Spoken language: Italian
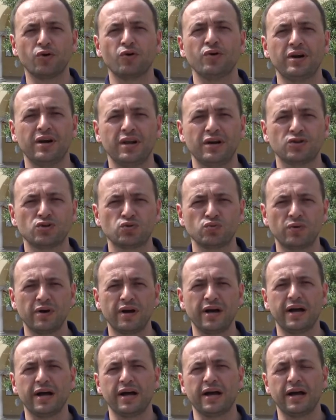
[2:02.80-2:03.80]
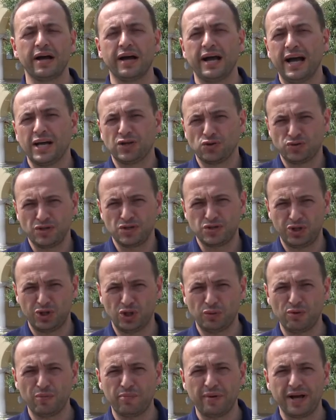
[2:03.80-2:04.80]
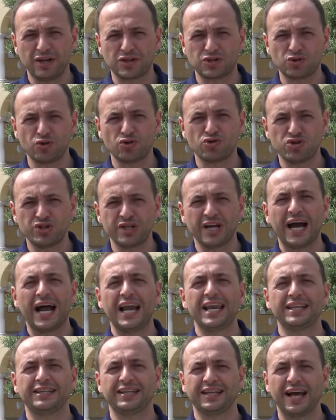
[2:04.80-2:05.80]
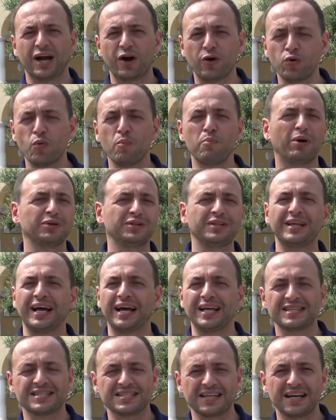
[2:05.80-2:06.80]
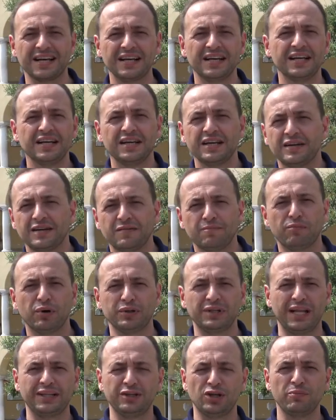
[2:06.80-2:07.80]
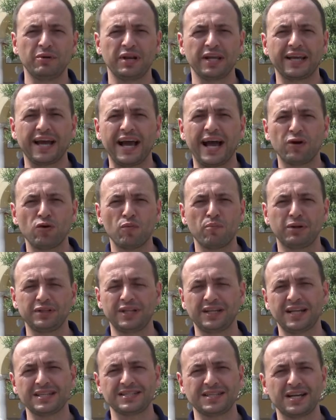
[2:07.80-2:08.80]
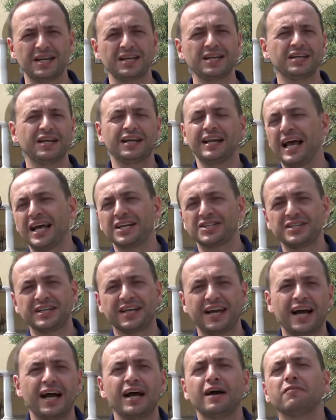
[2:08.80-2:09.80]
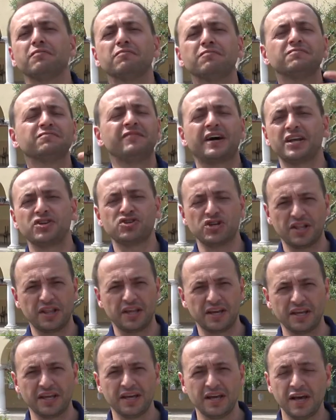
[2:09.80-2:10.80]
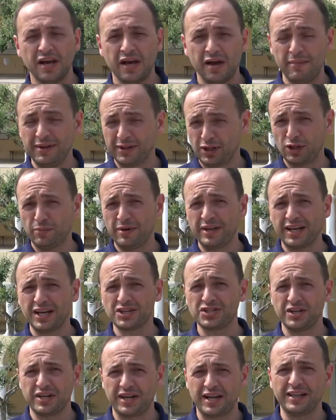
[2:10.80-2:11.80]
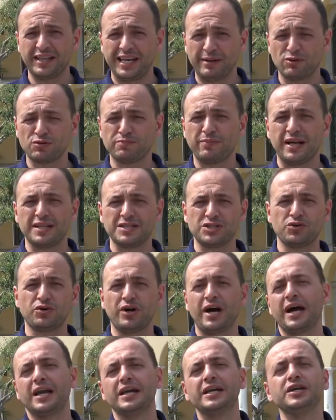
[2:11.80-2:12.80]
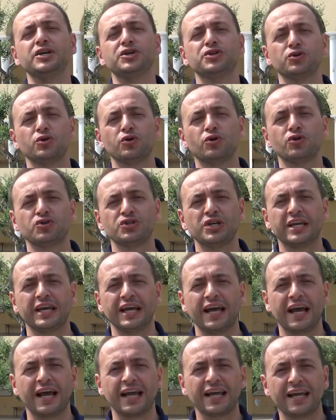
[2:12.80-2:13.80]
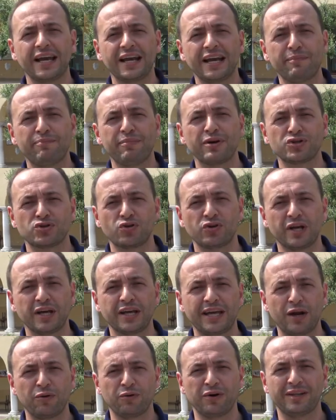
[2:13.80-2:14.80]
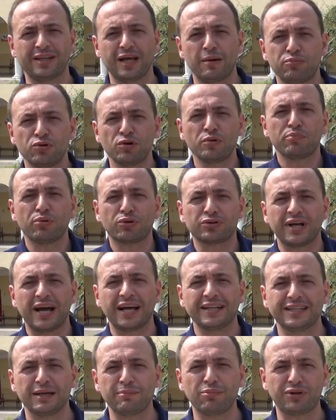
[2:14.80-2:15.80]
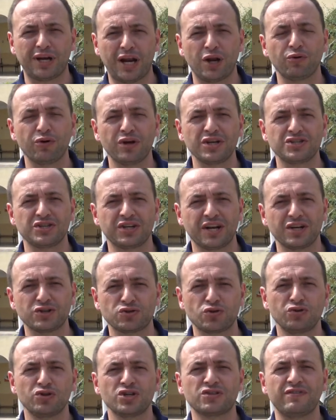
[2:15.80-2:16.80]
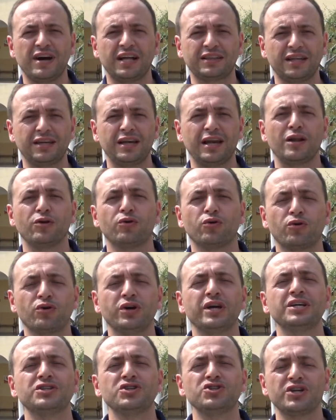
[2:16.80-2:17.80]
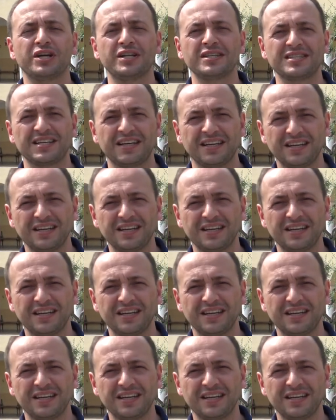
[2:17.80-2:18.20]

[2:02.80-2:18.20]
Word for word: con la sua associazione Doppio Passo, ci allieterà con un po' di danza, un po' di latinoamericano, un po' di danza classica, vari generi mentre domenica sera daremo spazio al liscio, così che anche le persone che hanno un'età più importante potranno essere soddisfatte nelle loro esigenze.